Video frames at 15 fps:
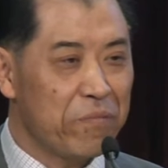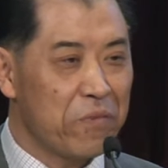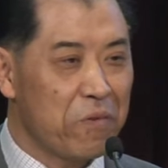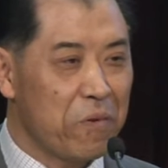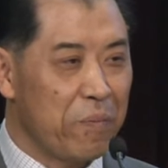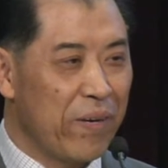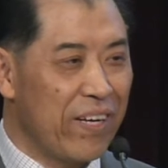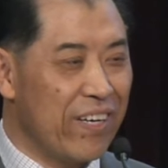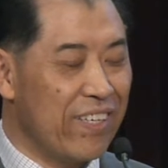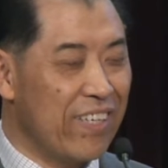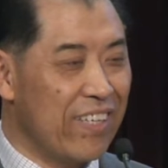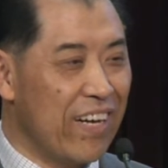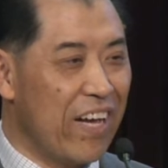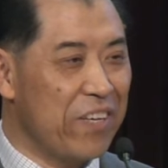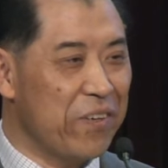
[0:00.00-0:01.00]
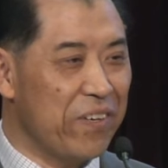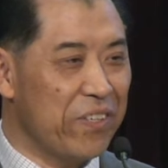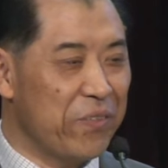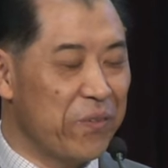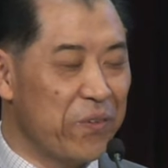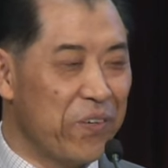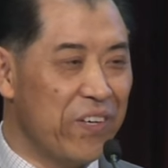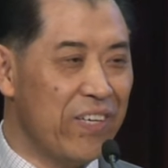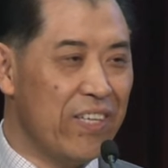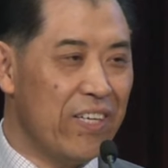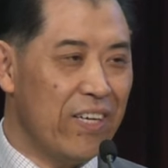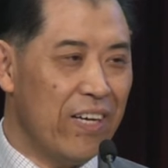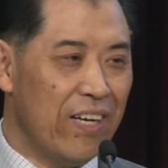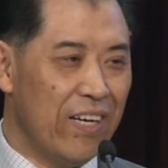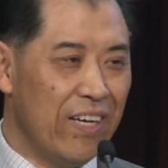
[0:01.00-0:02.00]
我们可能还有很多，
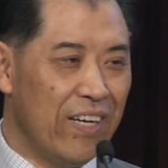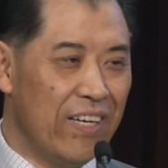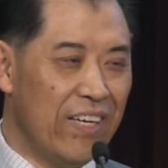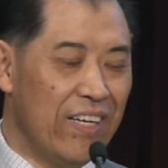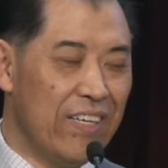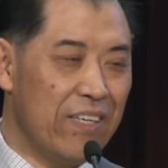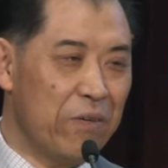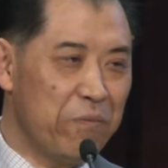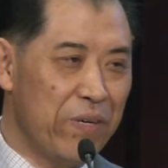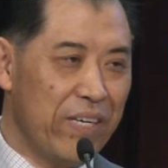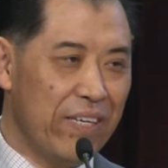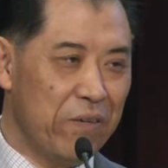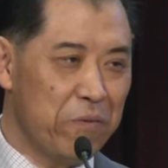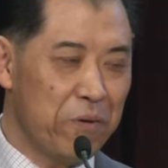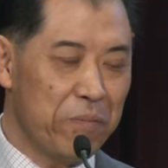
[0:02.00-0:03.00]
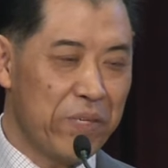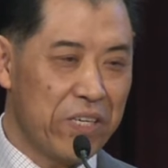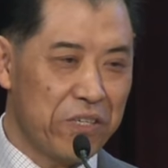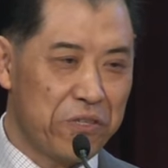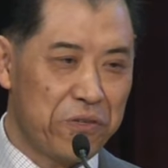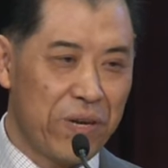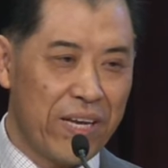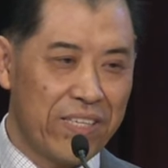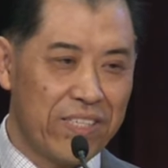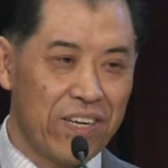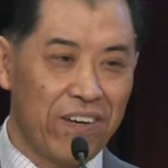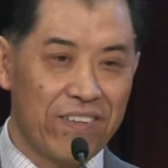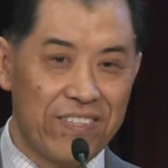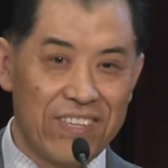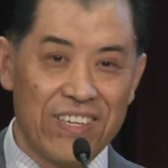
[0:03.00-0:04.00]
呃，为我们的宣
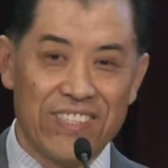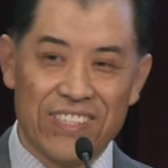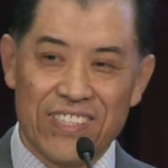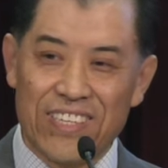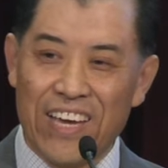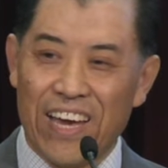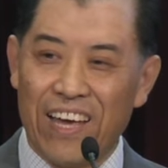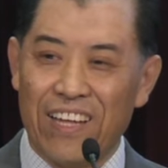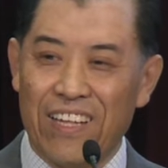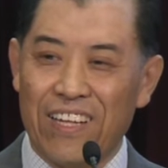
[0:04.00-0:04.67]
教任现，